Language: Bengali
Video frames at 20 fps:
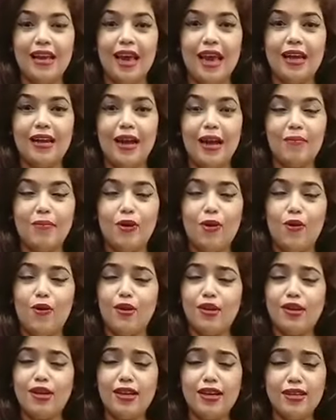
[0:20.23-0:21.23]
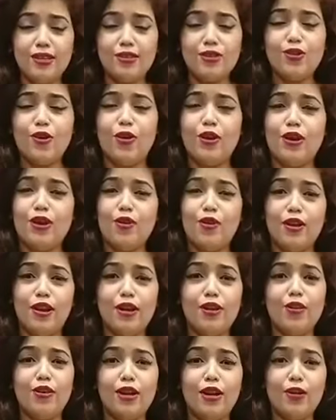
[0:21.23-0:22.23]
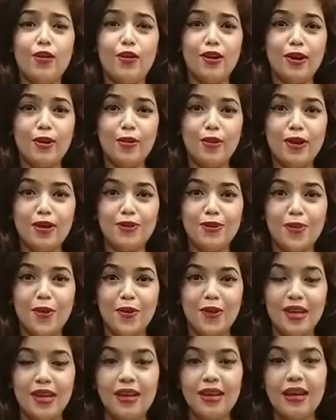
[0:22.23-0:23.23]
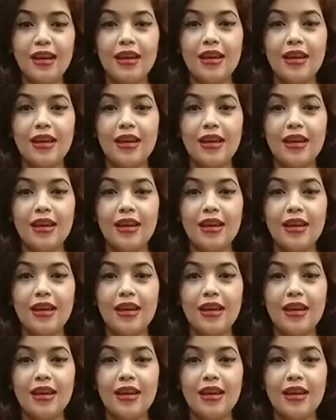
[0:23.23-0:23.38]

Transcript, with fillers: অ্যান্ড আমি অনেক সরি অনেক অনেক অনেক অনেক সরি